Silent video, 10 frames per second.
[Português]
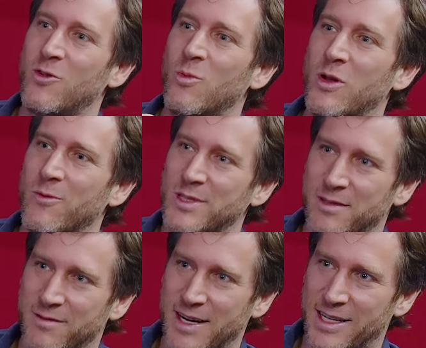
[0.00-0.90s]
Como que
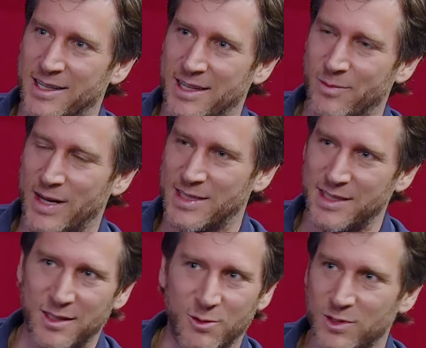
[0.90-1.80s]
você vai ter
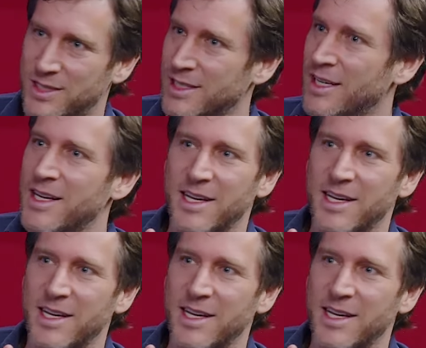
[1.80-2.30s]
parceiros